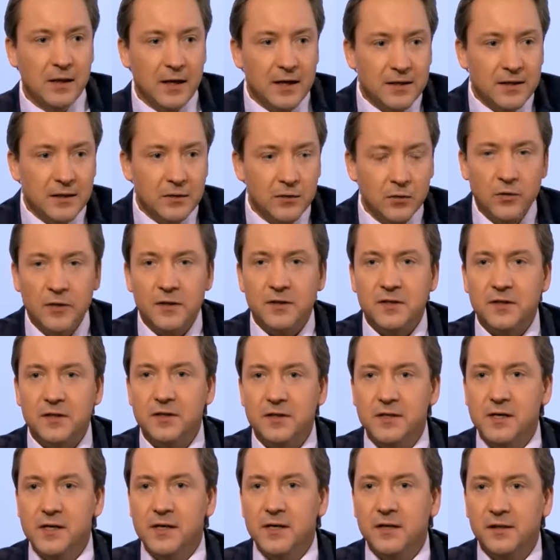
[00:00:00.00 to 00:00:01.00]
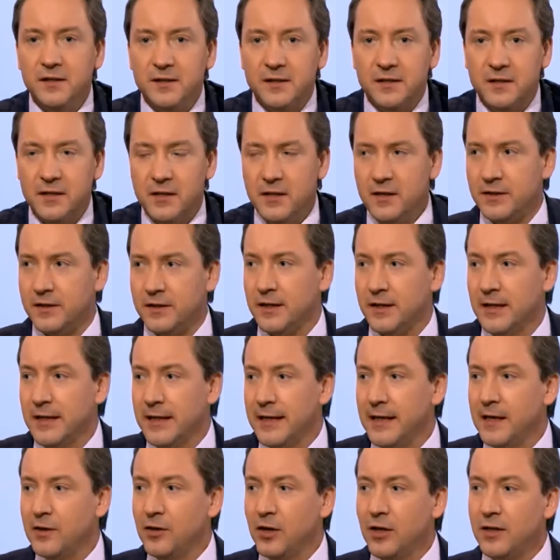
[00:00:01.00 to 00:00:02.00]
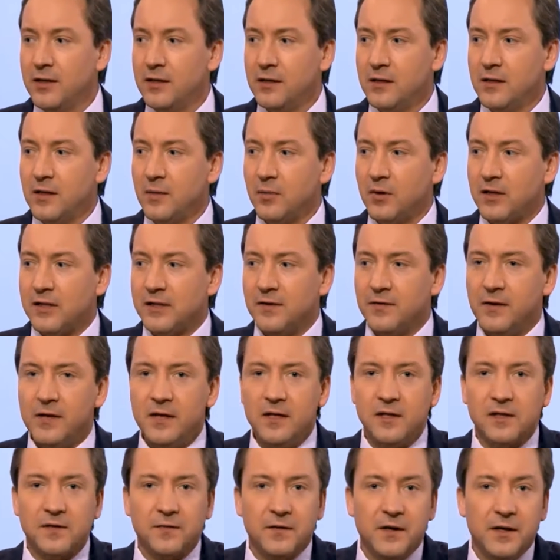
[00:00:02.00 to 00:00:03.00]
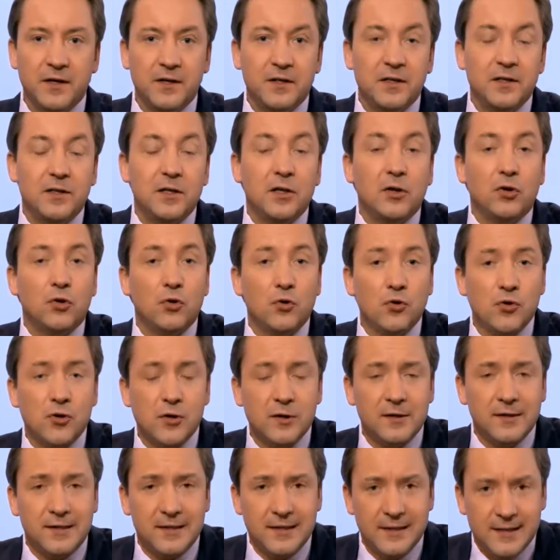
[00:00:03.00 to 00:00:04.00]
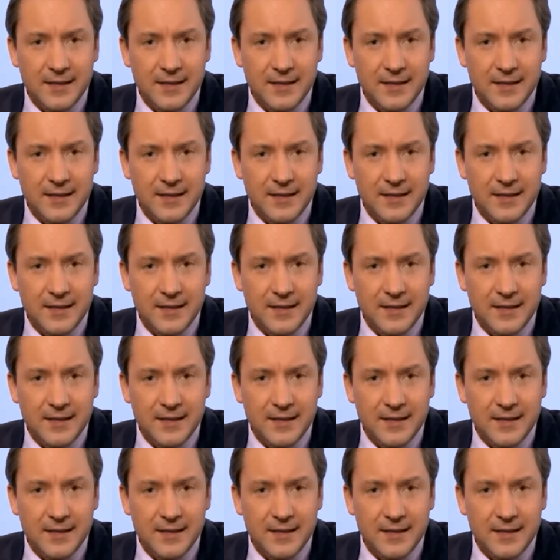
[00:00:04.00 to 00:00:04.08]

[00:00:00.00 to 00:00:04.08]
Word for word: И тратит он эти деньги здесь, и тратят на образование своих детей тоже